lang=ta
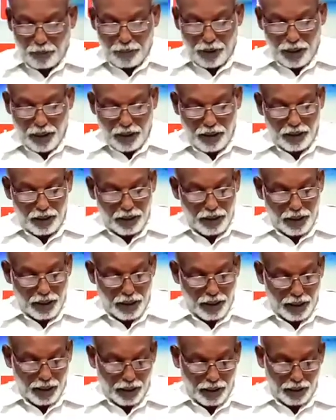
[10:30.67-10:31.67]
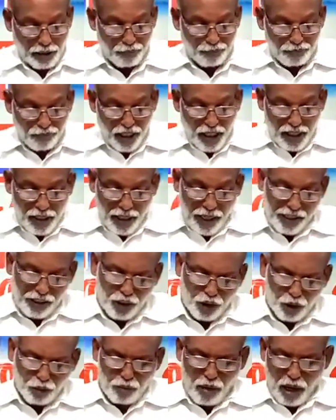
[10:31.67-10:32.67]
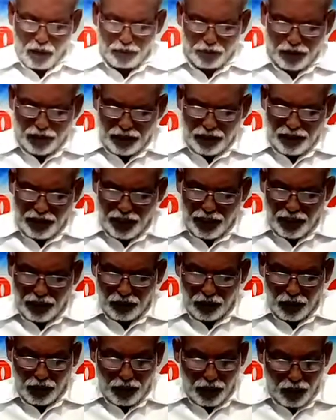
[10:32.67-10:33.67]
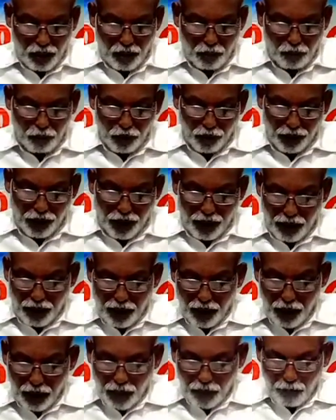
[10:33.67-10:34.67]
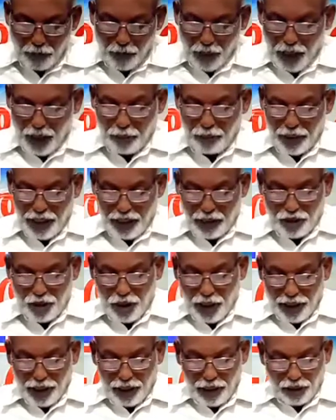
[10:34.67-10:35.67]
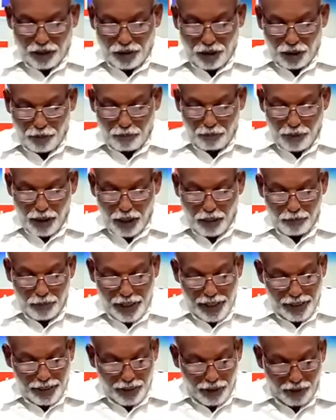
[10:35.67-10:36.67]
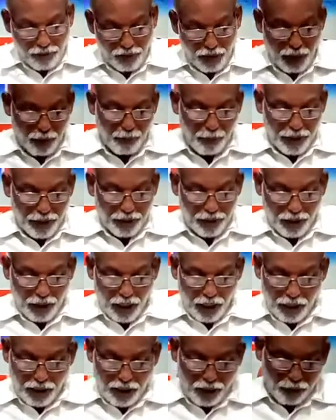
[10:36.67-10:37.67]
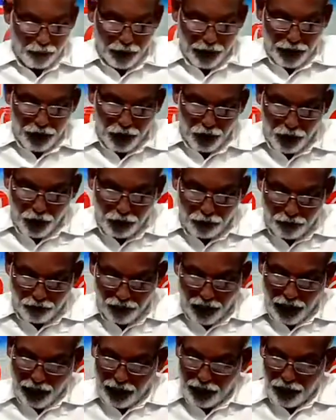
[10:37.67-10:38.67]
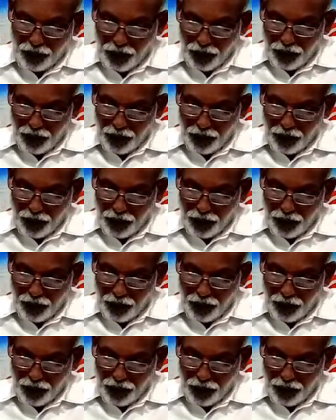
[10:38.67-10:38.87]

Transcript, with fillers: தன்மையாக இது இருக்கிறது இயேசு மாம்ச சரீரத்தில் இருக்கும்போதே மகிமையின் சரீரத்தின் மேன்மையை வெளிப்படுத்தினார் என்று பார்க்கிறோம் விளங்கச்